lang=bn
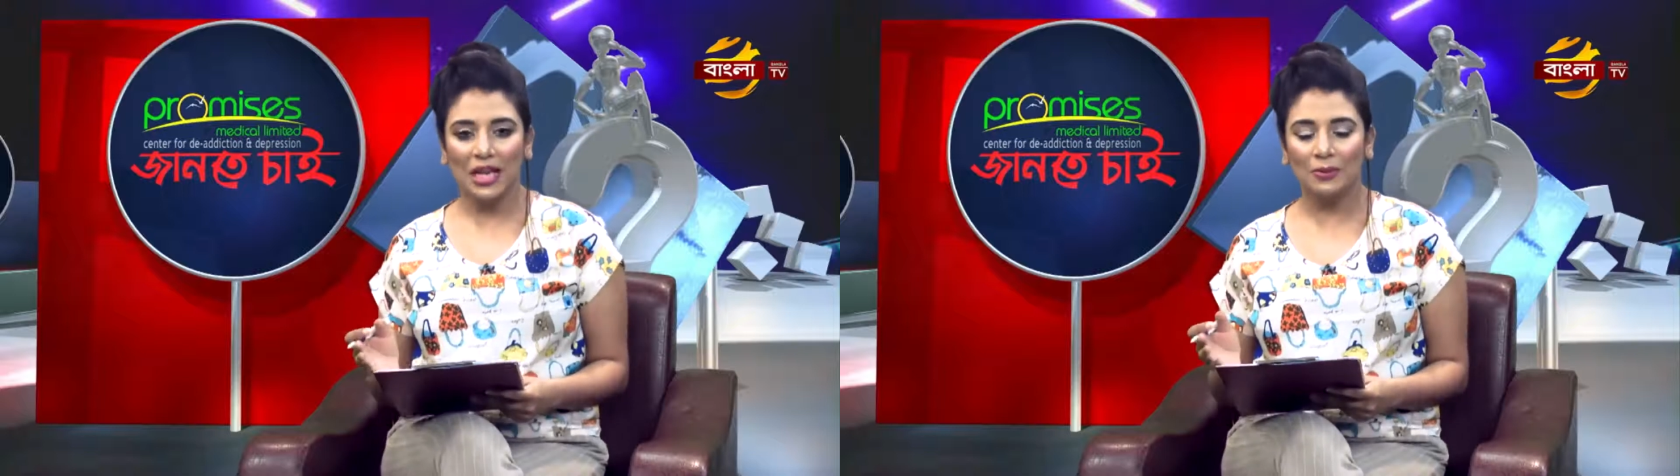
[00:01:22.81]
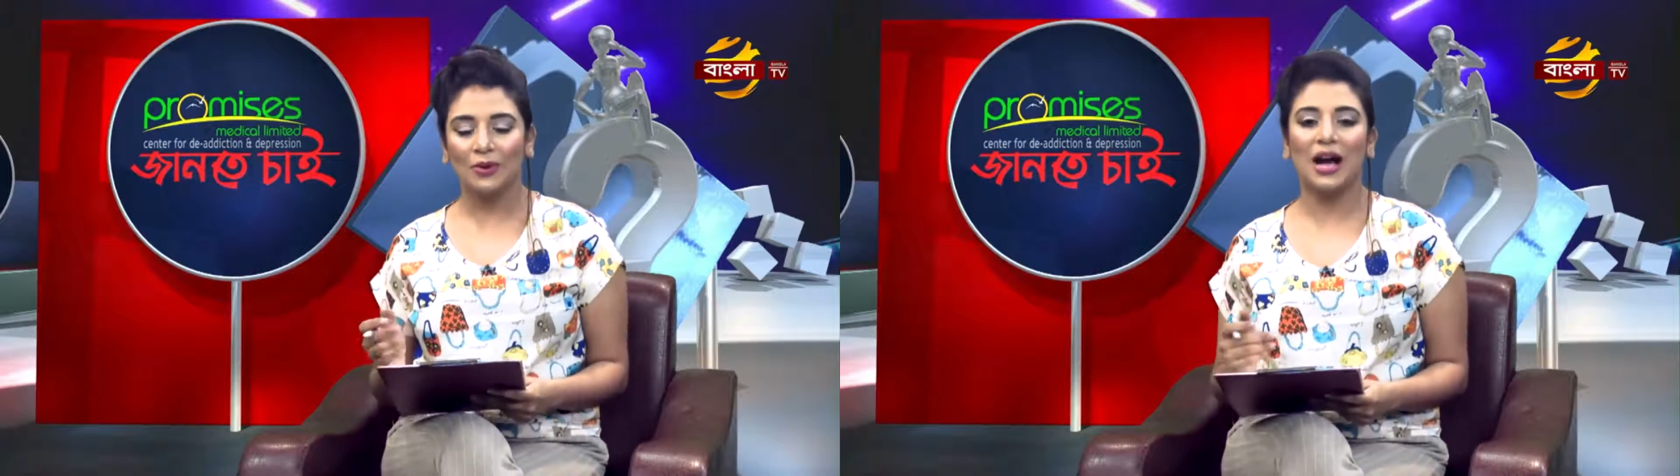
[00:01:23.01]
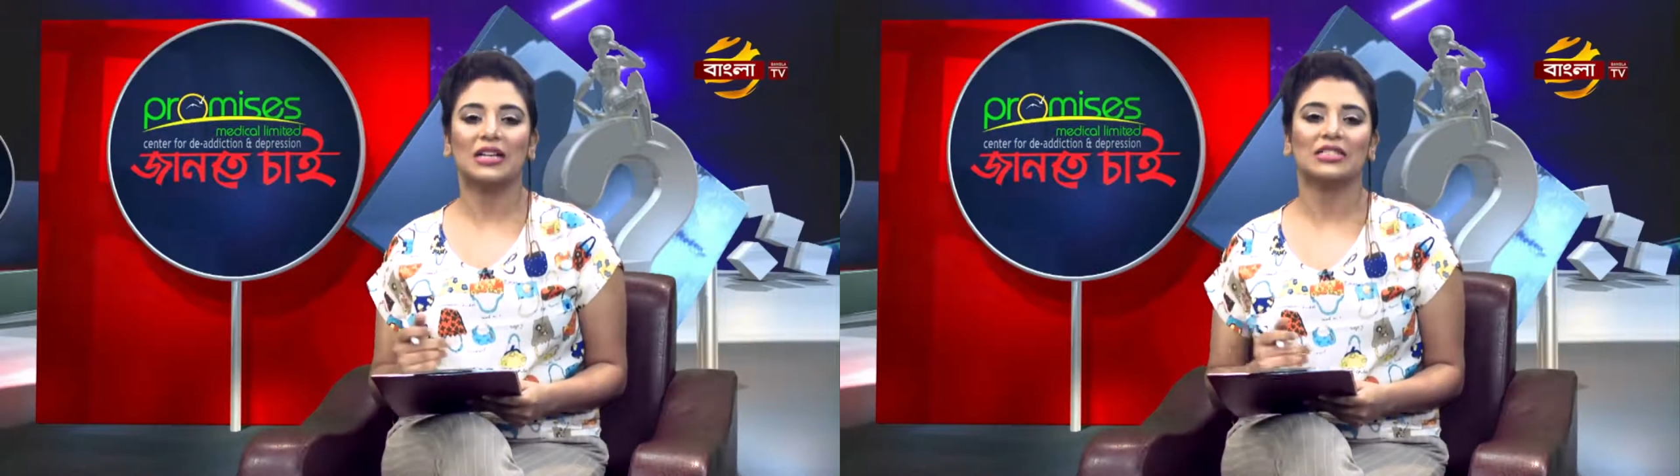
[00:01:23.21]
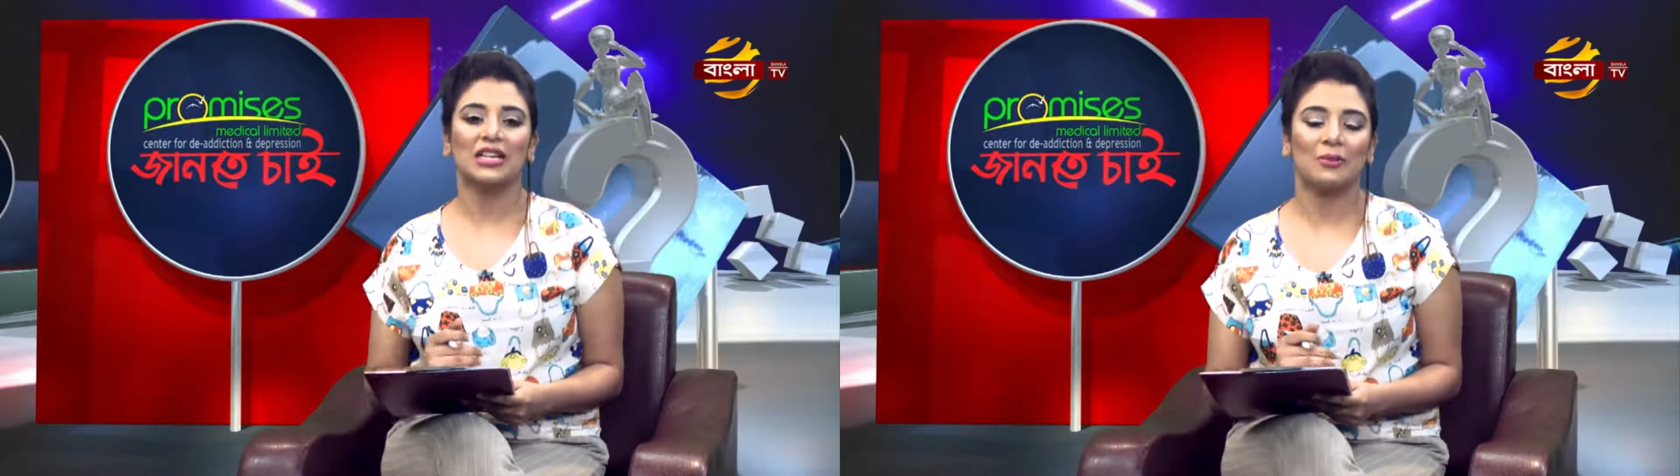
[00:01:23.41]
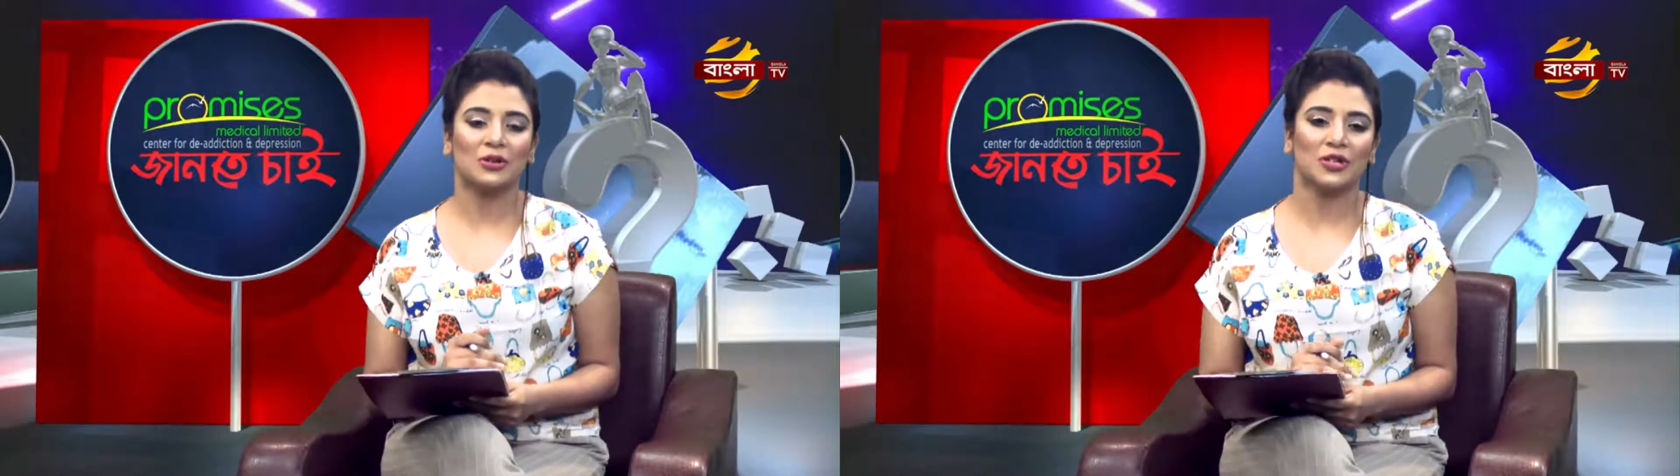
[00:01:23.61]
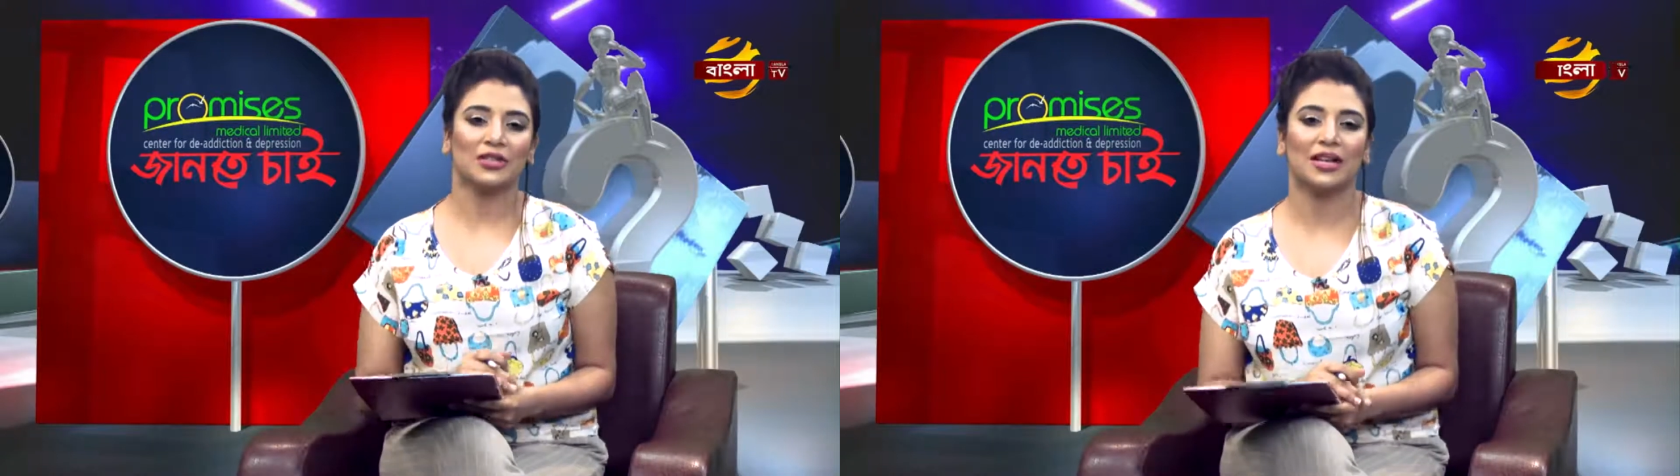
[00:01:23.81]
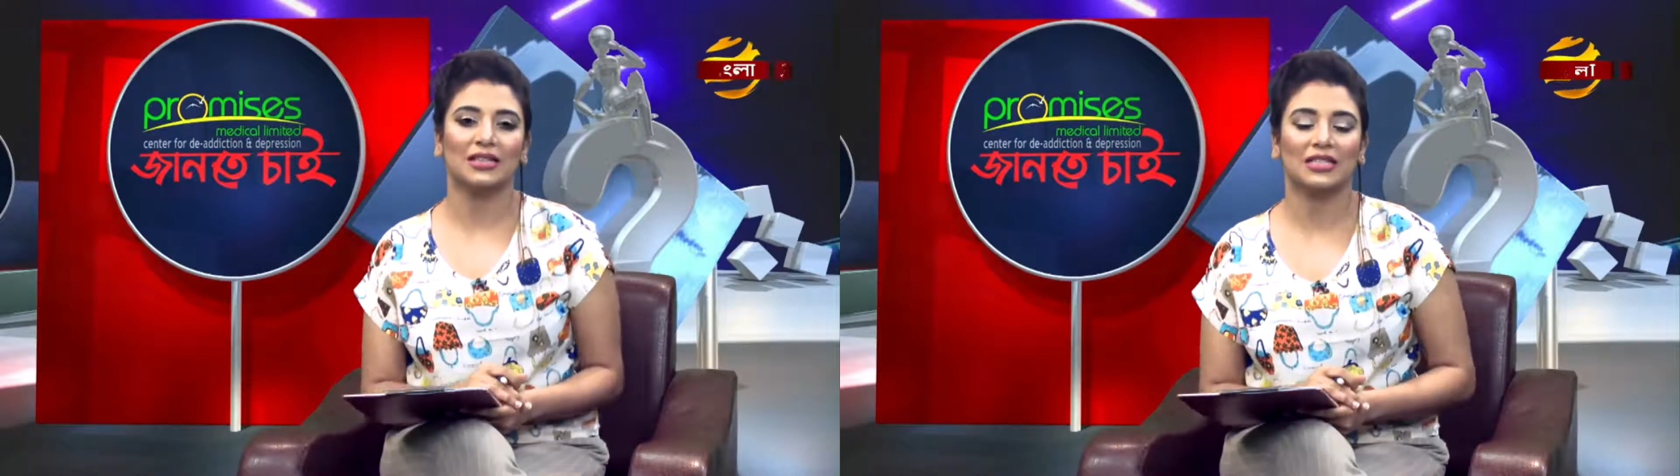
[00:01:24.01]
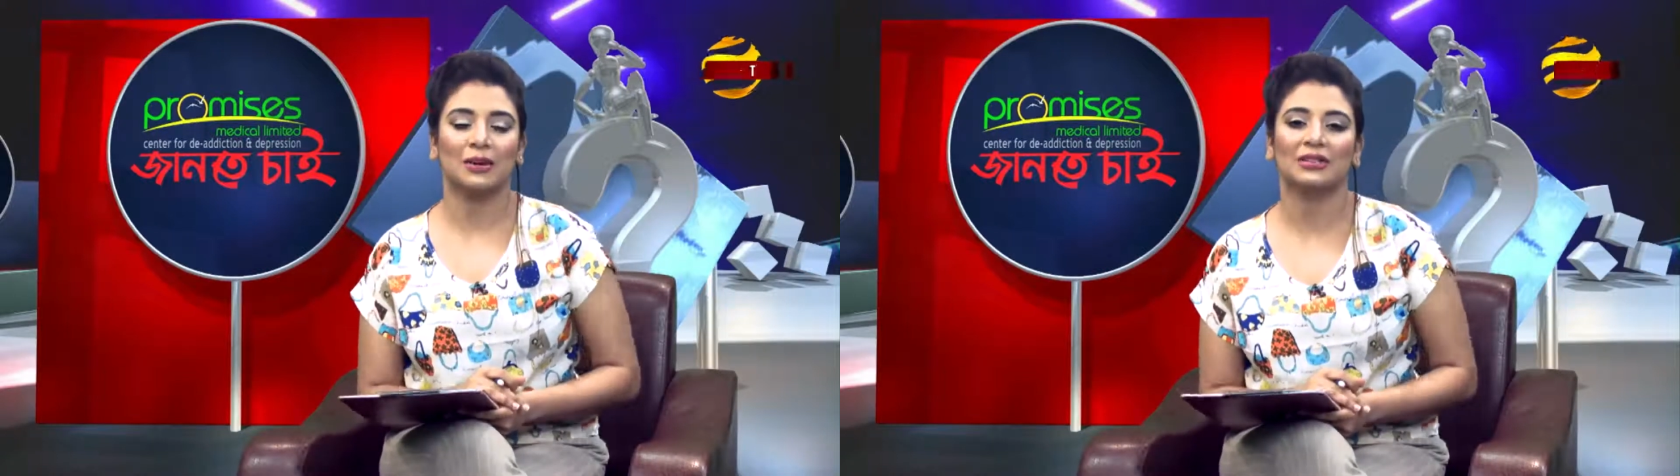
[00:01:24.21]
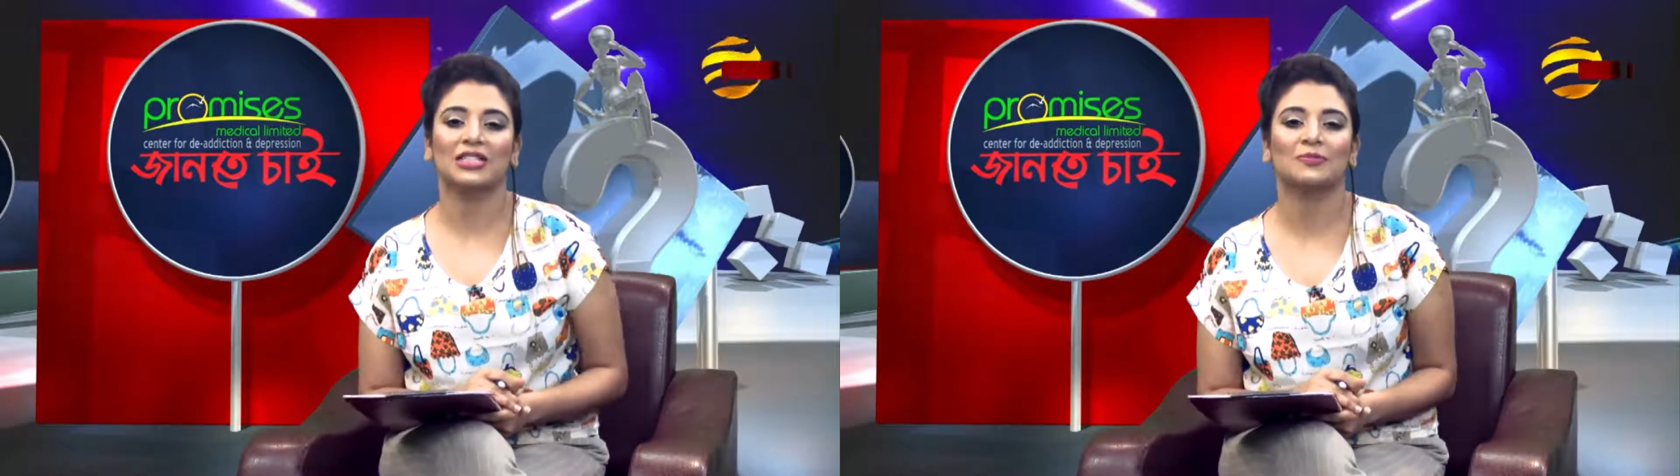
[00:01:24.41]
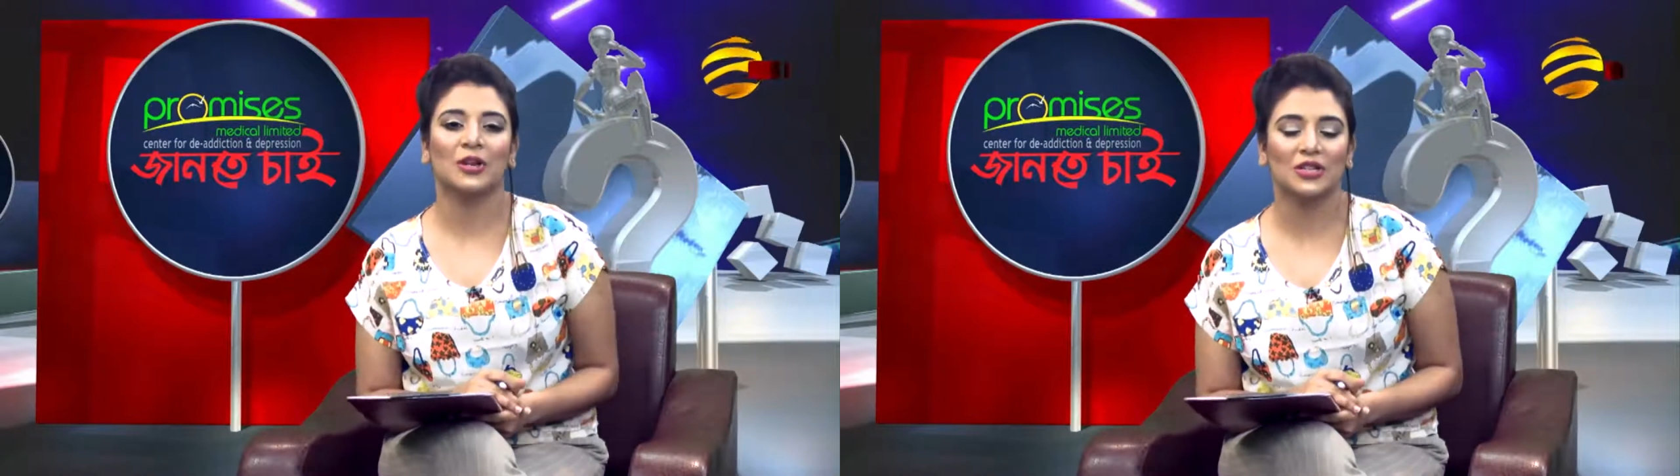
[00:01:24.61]
এবং আজকে আমার সাথে আছেন
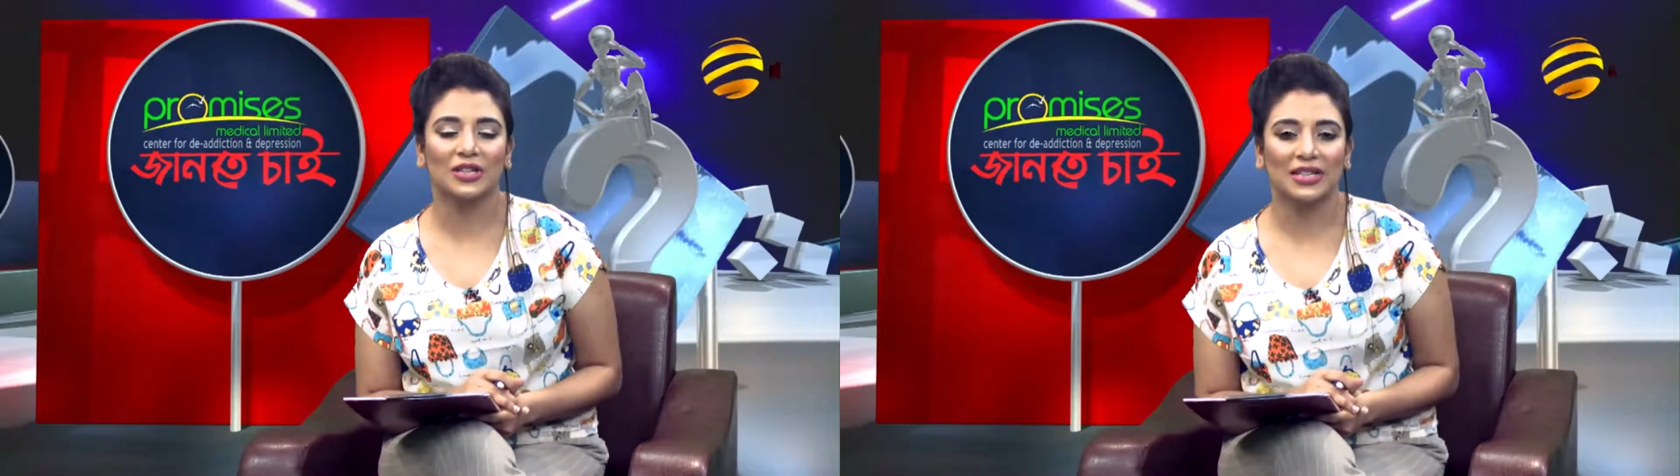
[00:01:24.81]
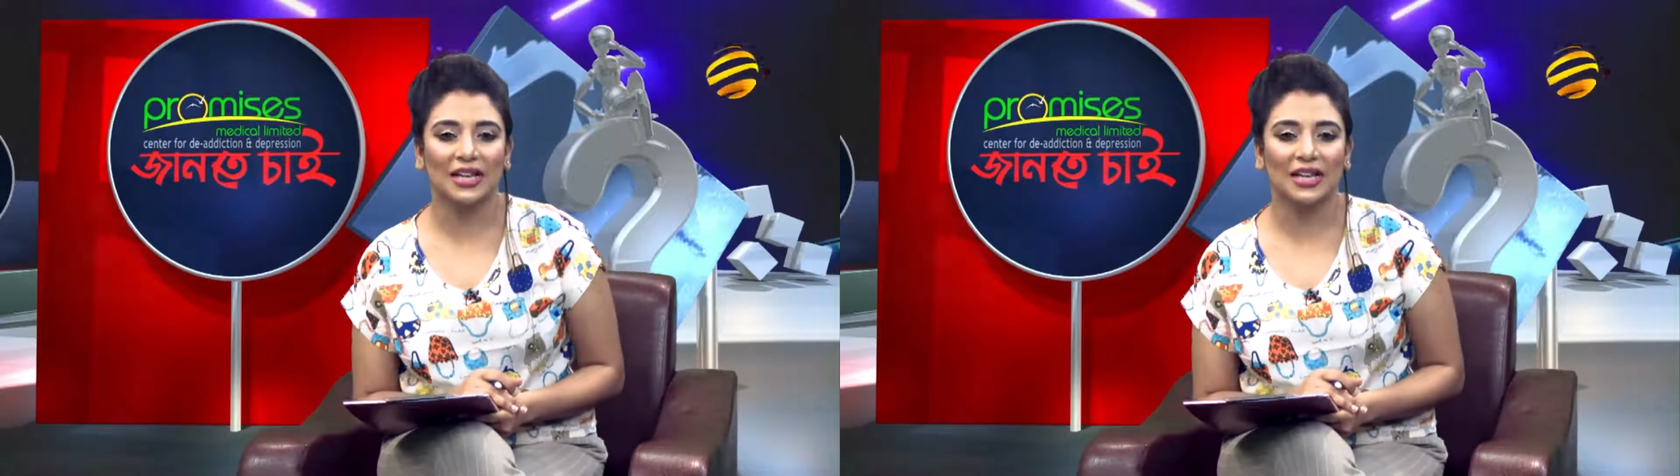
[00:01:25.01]
আমাদের স্পেশাল